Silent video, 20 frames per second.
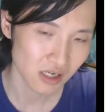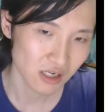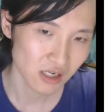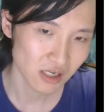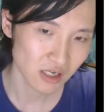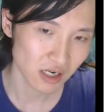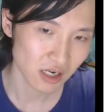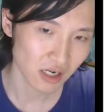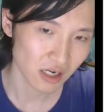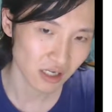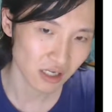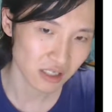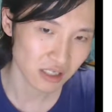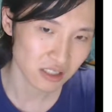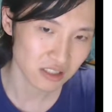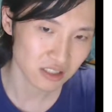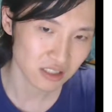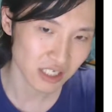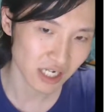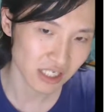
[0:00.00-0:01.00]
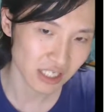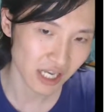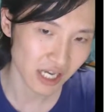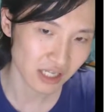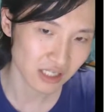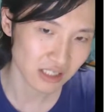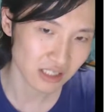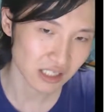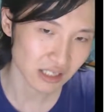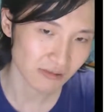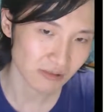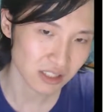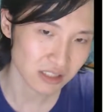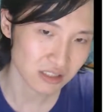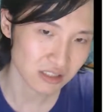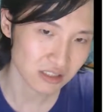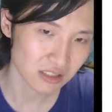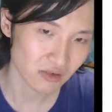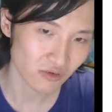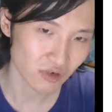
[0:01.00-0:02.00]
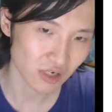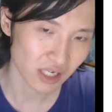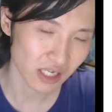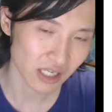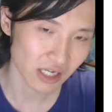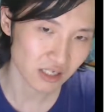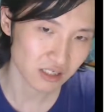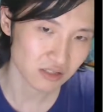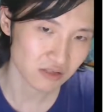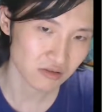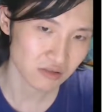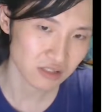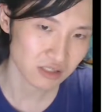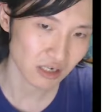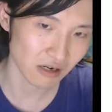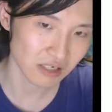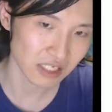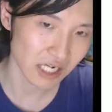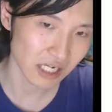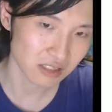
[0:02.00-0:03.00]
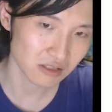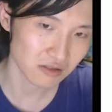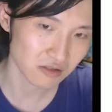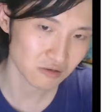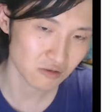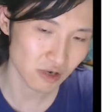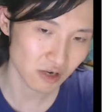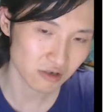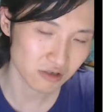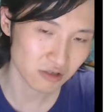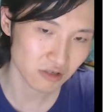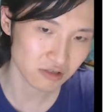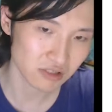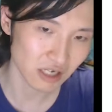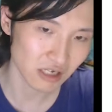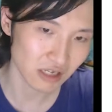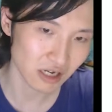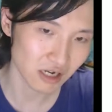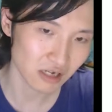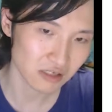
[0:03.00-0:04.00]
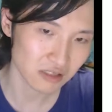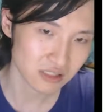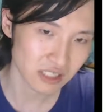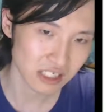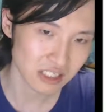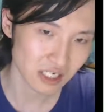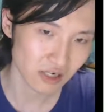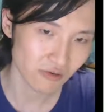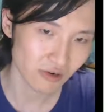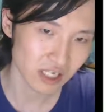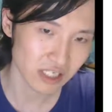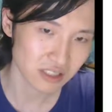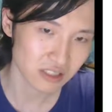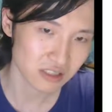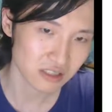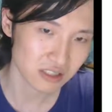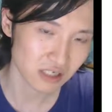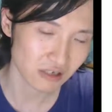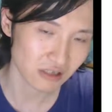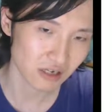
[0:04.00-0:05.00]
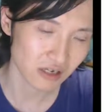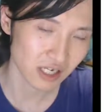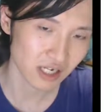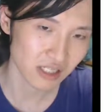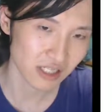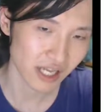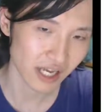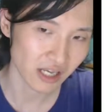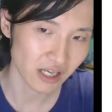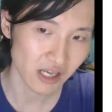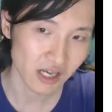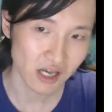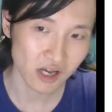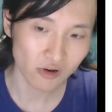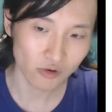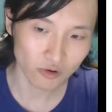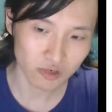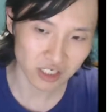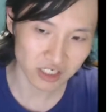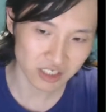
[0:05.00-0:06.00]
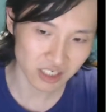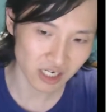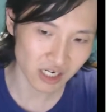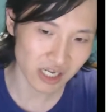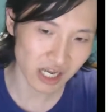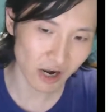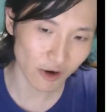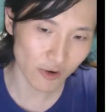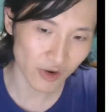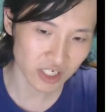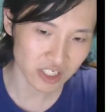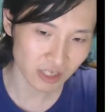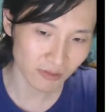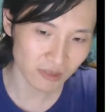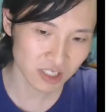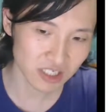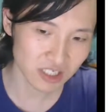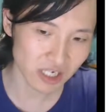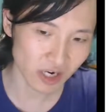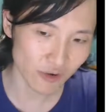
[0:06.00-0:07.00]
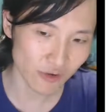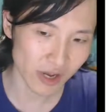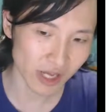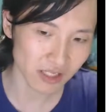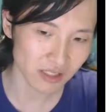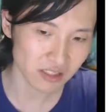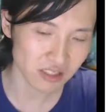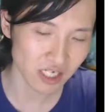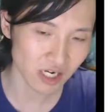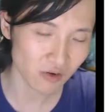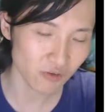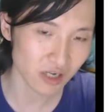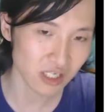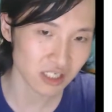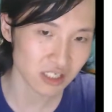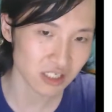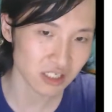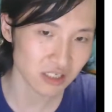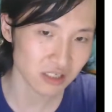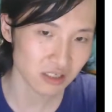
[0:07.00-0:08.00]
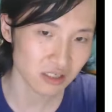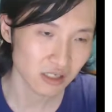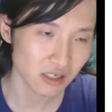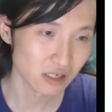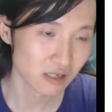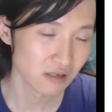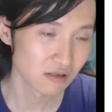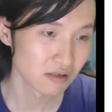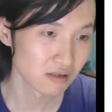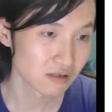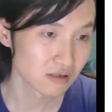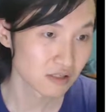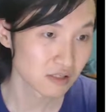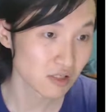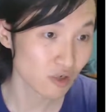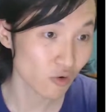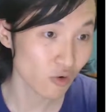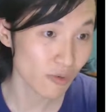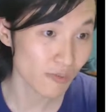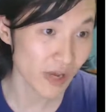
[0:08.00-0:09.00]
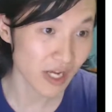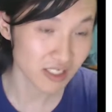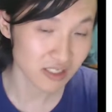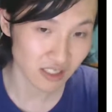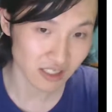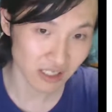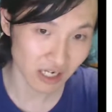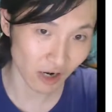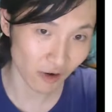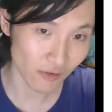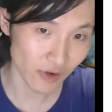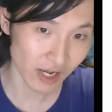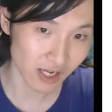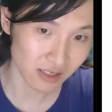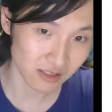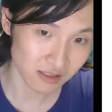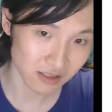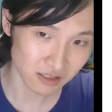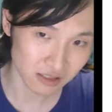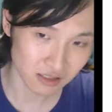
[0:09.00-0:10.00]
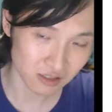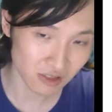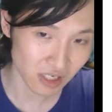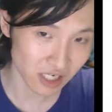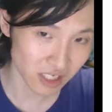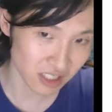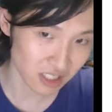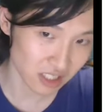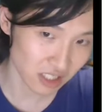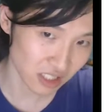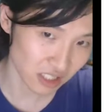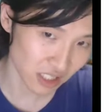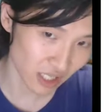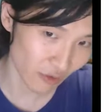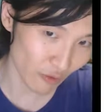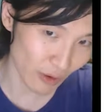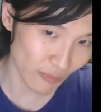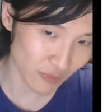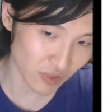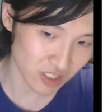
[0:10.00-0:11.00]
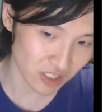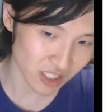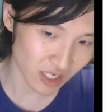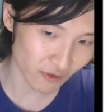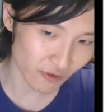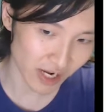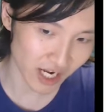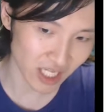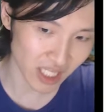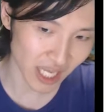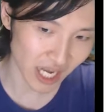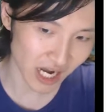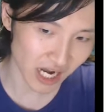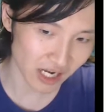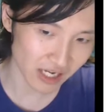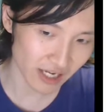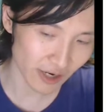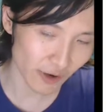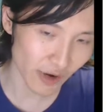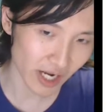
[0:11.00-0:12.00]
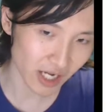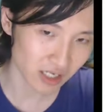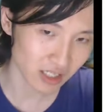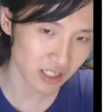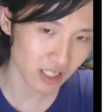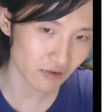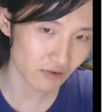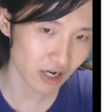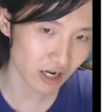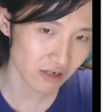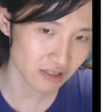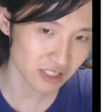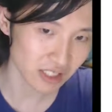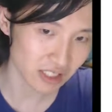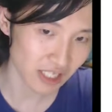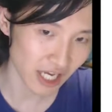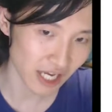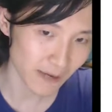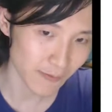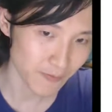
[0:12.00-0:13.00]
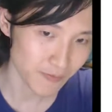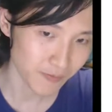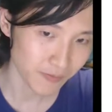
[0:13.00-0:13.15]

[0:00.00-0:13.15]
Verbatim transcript: 呃，可能是这个点。那么我给它就找一下，最后就找到在这个位置找到一个点，或者这个遥远，什么是遥远这个问题？就会变成遥远，就可能定位不止定位一个点啊，遥远可能定位好几个点，